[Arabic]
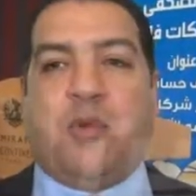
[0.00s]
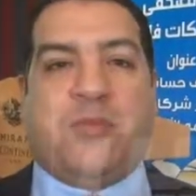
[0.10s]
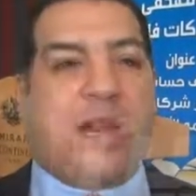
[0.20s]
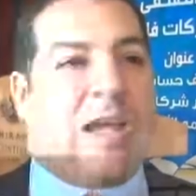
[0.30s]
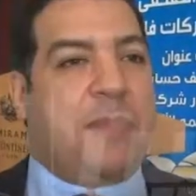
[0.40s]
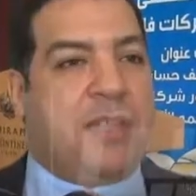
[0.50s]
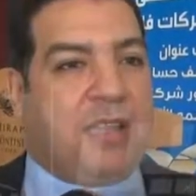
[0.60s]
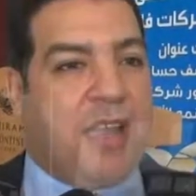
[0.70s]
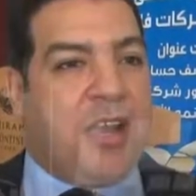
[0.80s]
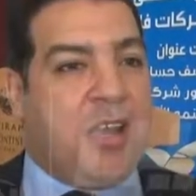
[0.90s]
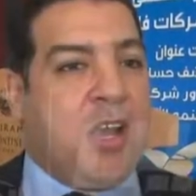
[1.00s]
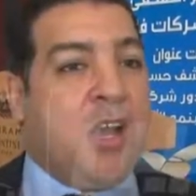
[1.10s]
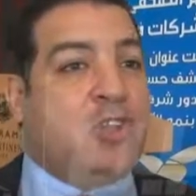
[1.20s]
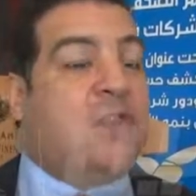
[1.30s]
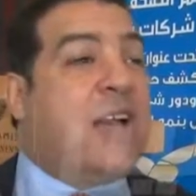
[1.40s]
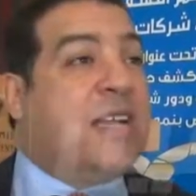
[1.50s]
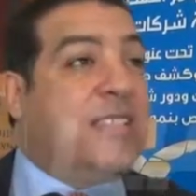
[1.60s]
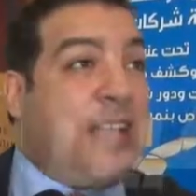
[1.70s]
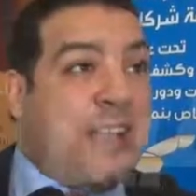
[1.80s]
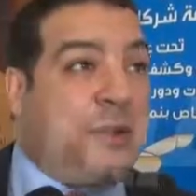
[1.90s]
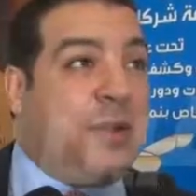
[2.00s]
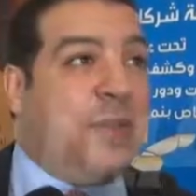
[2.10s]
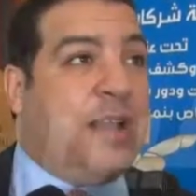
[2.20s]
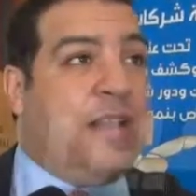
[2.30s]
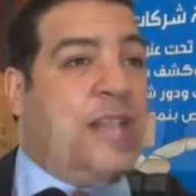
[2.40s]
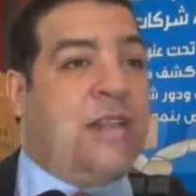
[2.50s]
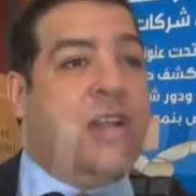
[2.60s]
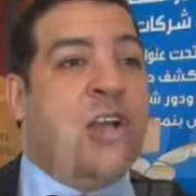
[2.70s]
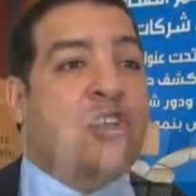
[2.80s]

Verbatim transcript: ممتلكات بتتحرق شفنا خسائر بالملايين